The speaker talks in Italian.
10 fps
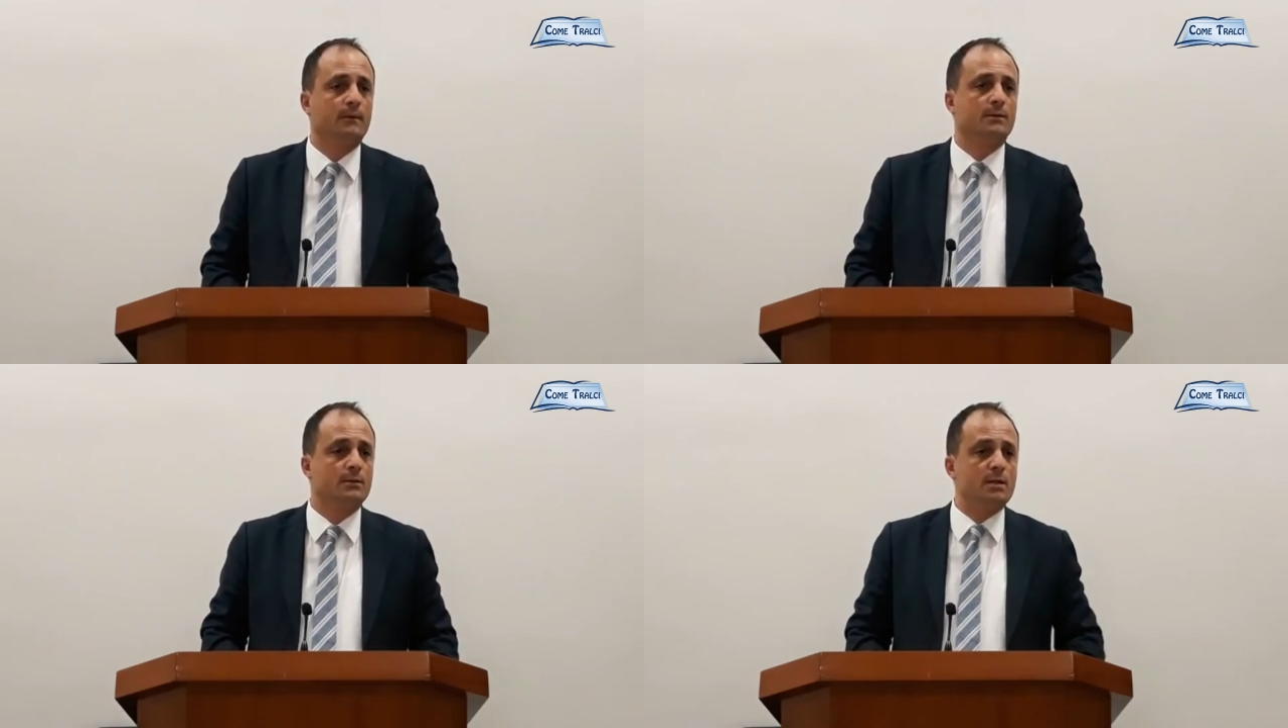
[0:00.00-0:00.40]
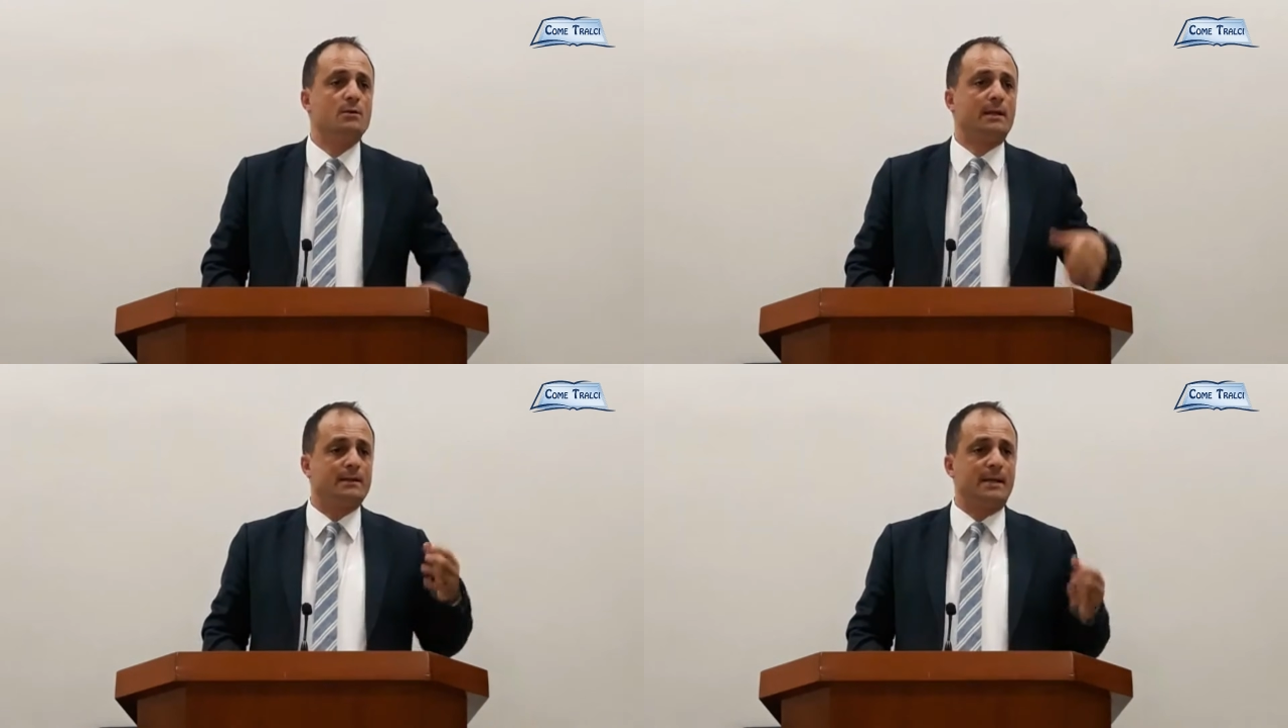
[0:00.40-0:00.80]

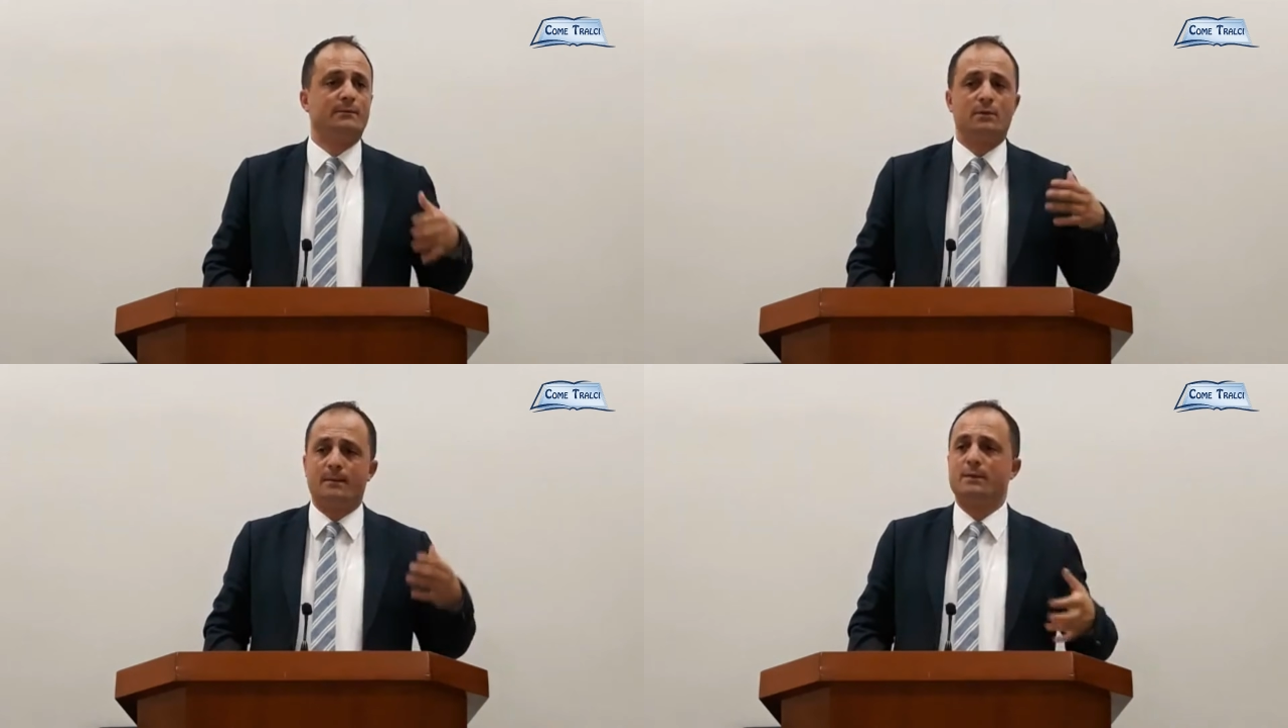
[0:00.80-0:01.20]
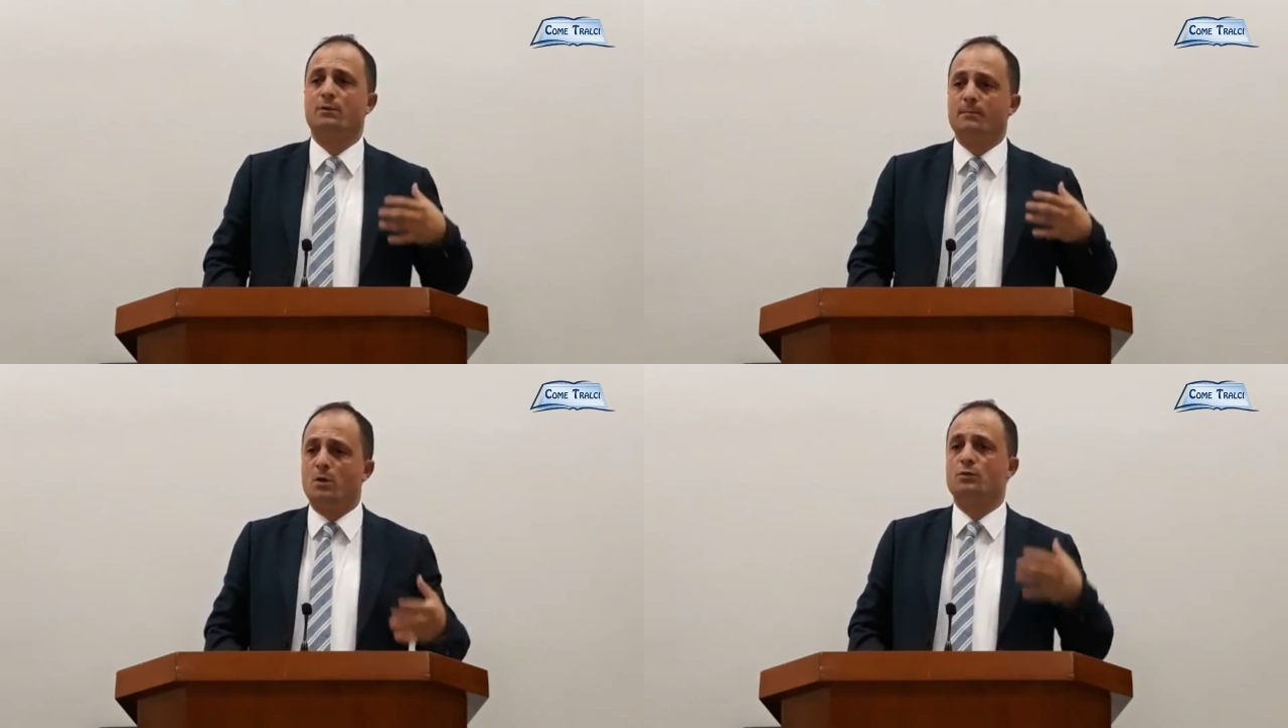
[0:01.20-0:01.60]
Dio ha tanto amato
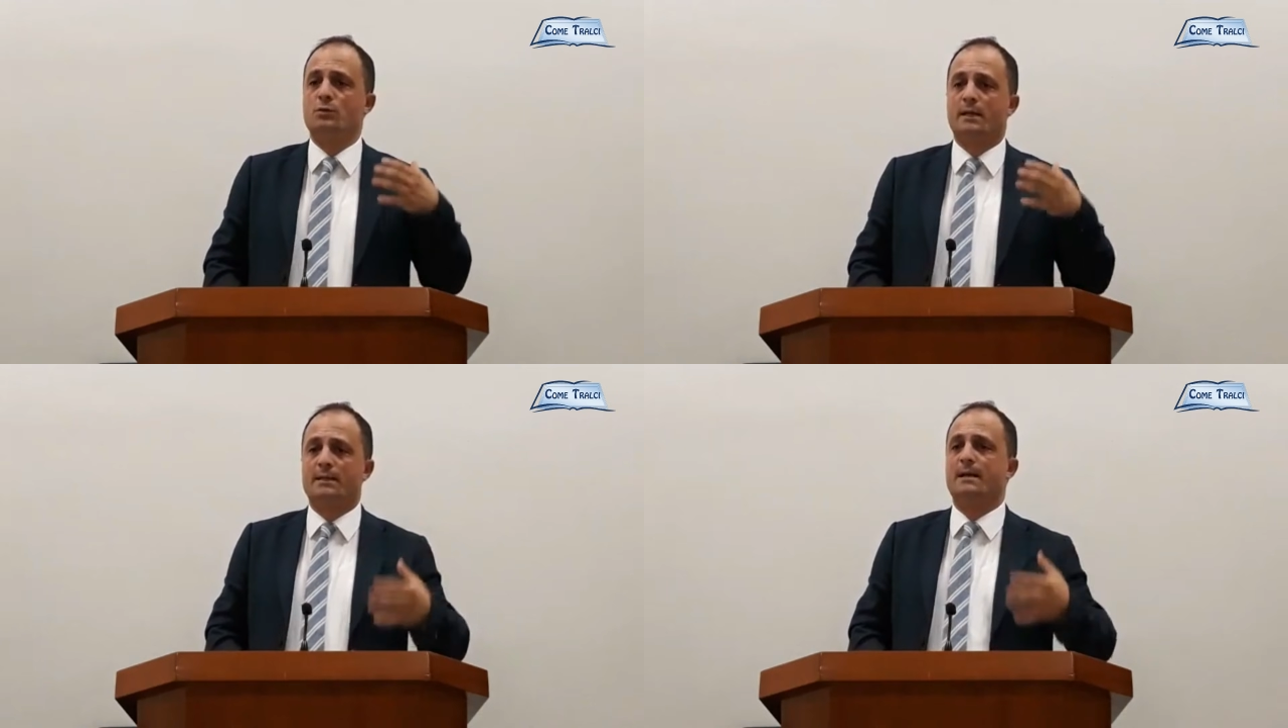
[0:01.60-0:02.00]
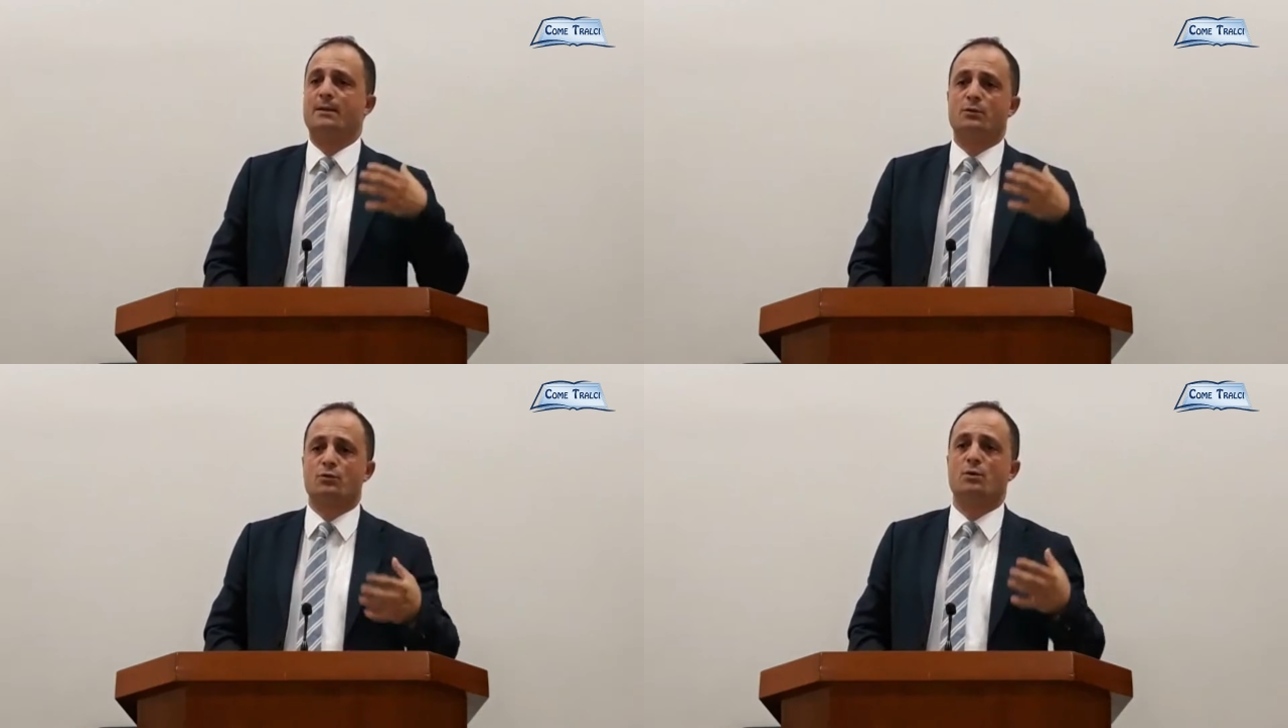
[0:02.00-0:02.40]
il mondo che ha
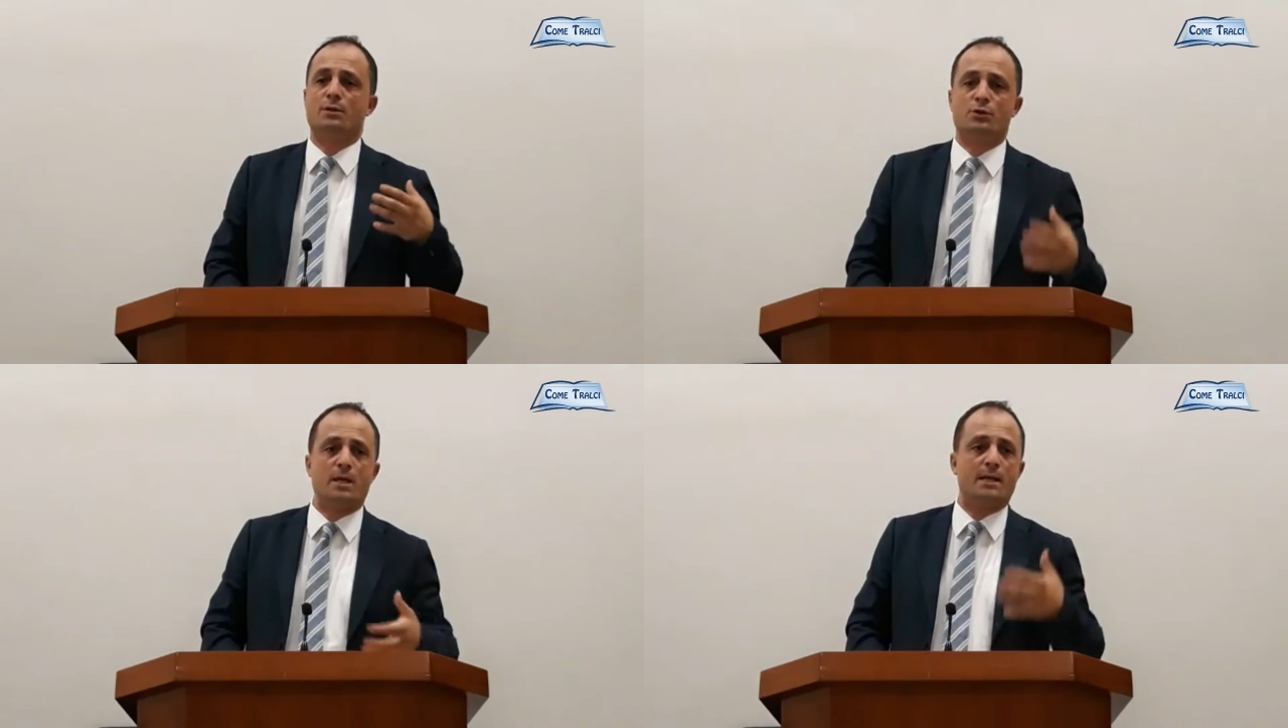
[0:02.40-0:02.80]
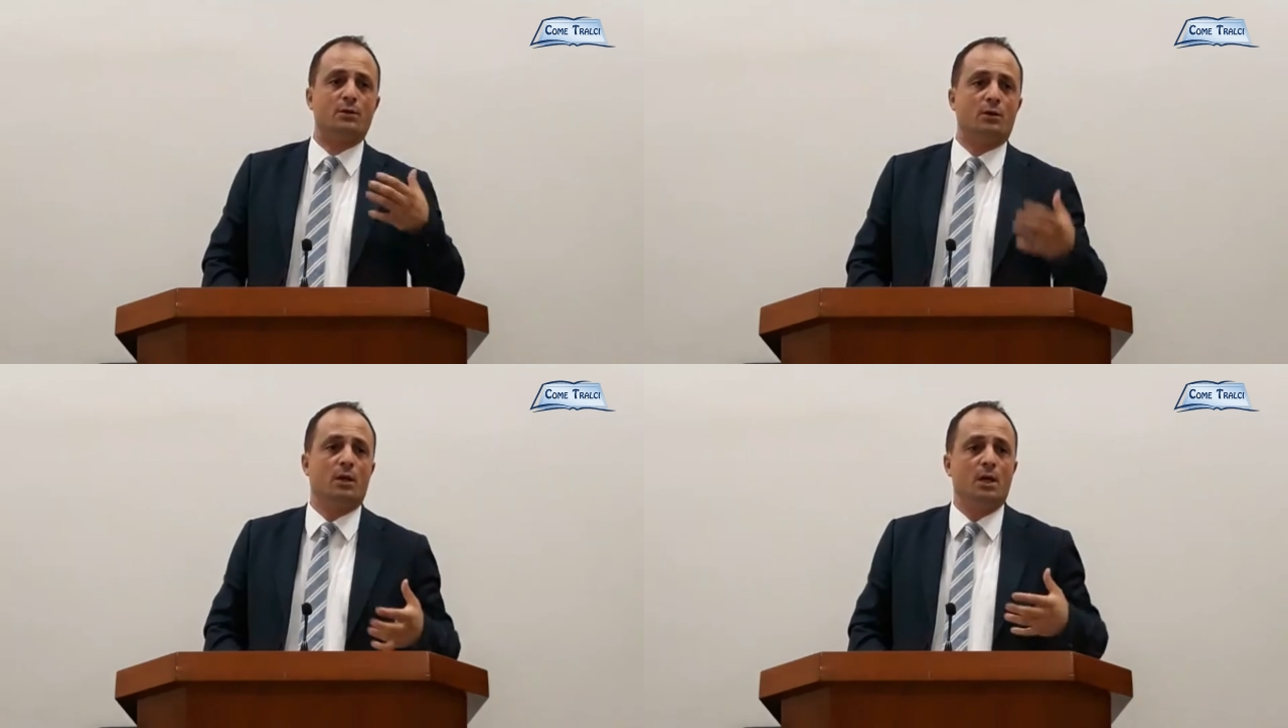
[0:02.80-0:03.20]
dato il suo
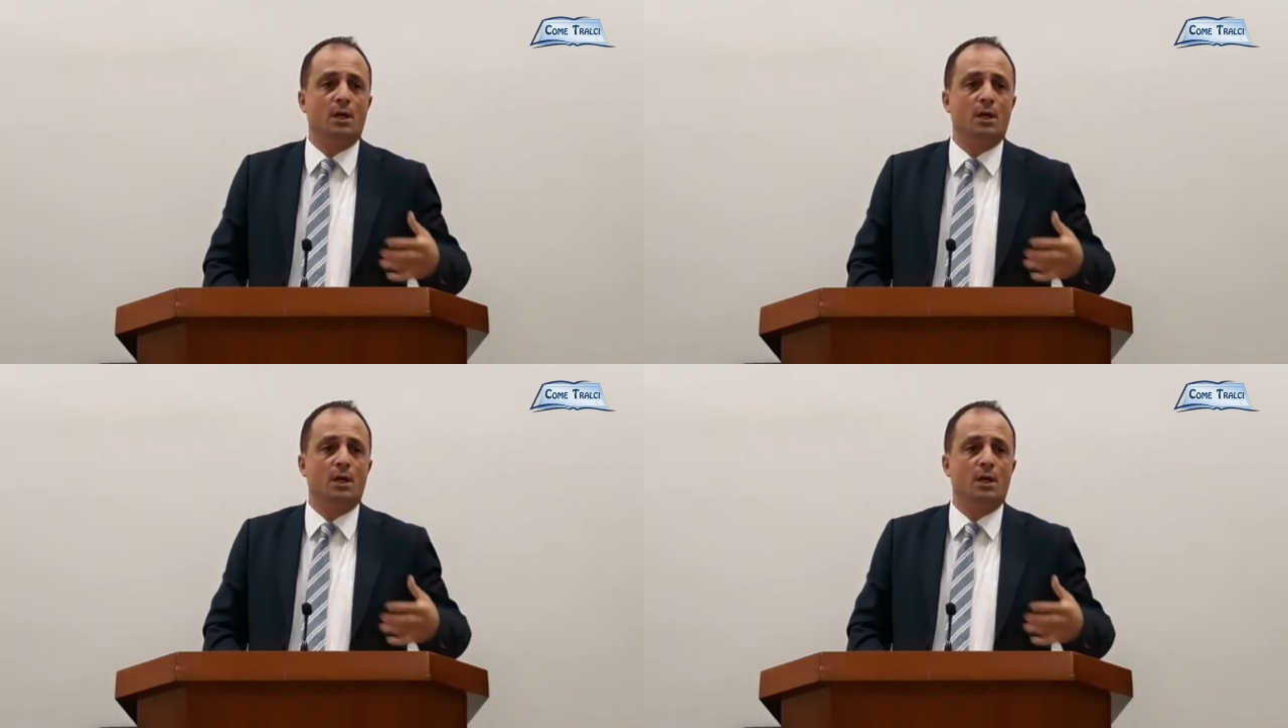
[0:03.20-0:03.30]
unigenito